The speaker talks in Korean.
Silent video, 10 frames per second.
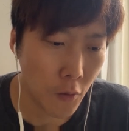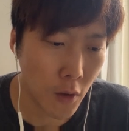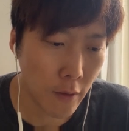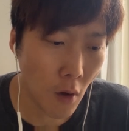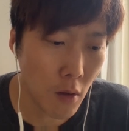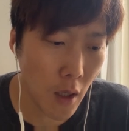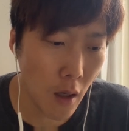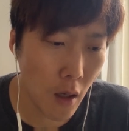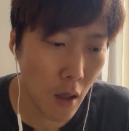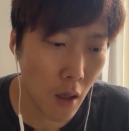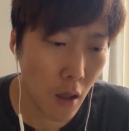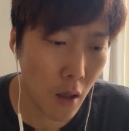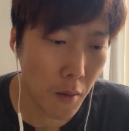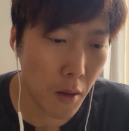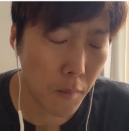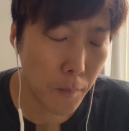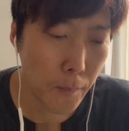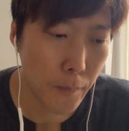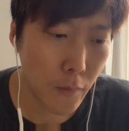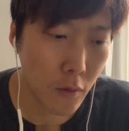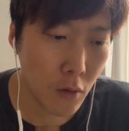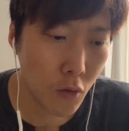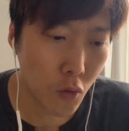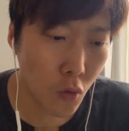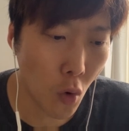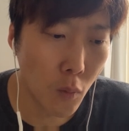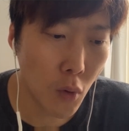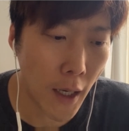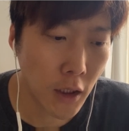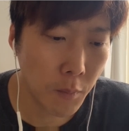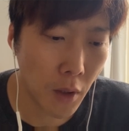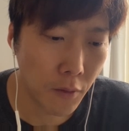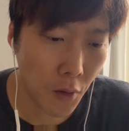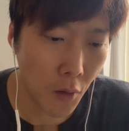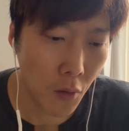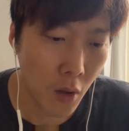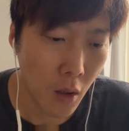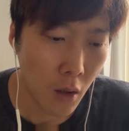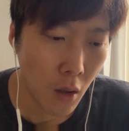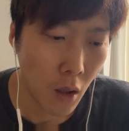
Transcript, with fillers: 그래서 이제 설계를 쭉 공부하시면서